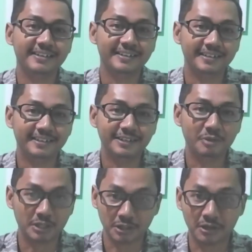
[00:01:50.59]
uh,
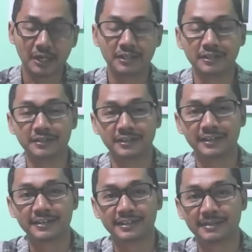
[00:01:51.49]
water cannon
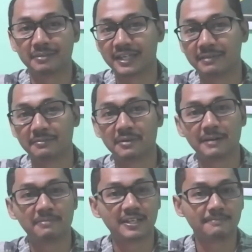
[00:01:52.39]
ya kita melihat
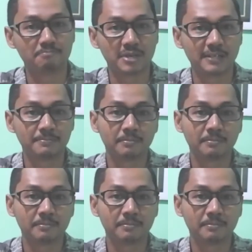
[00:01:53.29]
beberapa tempat